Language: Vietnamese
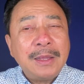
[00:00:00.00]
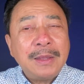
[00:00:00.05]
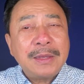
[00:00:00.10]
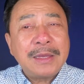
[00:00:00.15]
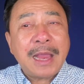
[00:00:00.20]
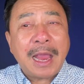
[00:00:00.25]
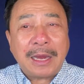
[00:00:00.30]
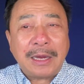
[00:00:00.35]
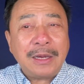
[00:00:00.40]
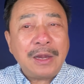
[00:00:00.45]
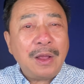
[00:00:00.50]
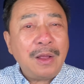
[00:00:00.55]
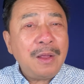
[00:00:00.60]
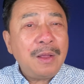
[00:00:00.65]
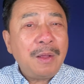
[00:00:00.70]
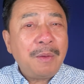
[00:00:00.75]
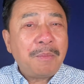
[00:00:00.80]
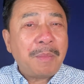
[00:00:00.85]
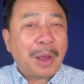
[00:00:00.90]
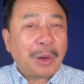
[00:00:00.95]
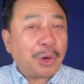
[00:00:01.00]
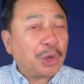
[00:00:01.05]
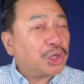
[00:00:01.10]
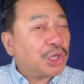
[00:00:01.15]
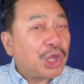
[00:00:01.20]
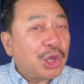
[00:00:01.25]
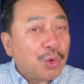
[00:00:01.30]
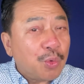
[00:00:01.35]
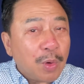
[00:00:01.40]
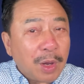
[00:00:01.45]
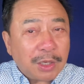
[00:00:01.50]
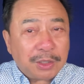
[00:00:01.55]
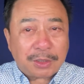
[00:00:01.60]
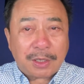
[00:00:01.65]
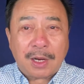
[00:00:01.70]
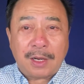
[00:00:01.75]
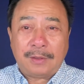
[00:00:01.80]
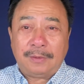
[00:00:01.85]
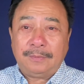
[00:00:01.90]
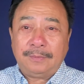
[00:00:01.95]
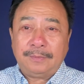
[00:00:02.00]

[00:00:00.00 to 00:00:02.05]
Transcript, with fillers: vậy đó mà nó thiêu hết trơn.